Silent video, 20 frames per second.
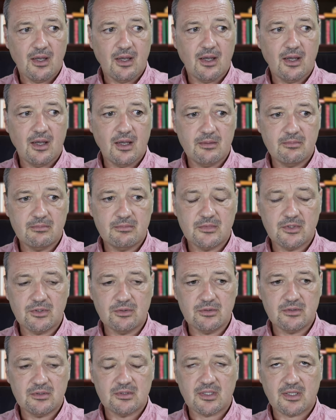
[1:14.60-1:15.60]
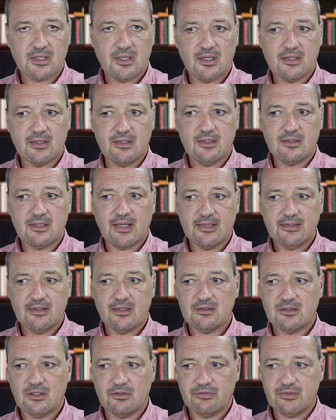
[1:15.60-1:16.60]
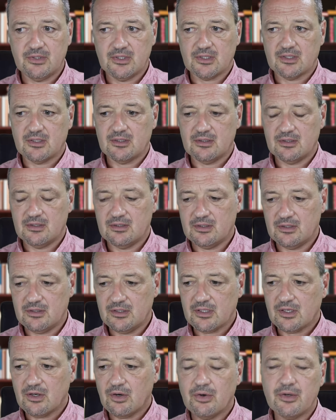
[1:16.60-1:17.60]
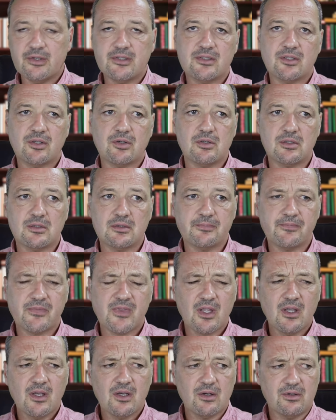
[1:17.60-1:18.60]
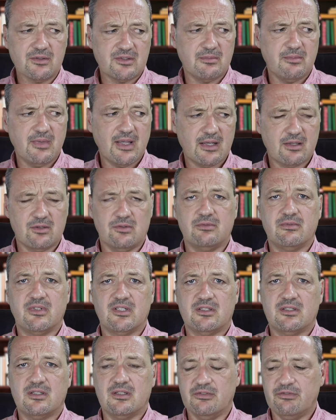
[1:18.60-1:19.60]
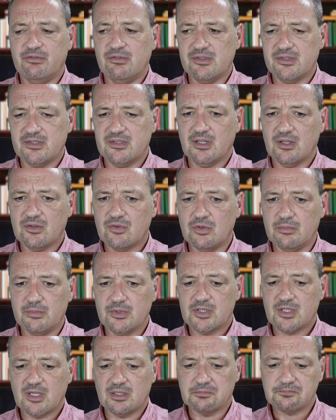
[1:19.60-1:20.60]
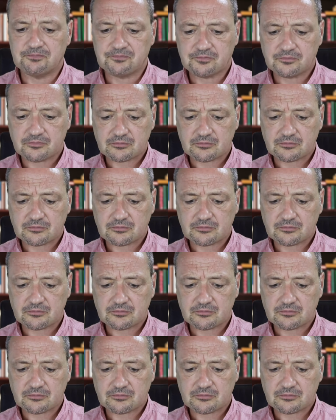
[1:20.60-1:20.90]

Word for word: ähm, und reagiert anders auf ihre, ihre Äußerungen und sie merken, irgendwas äh, fühlt sich da komisch an.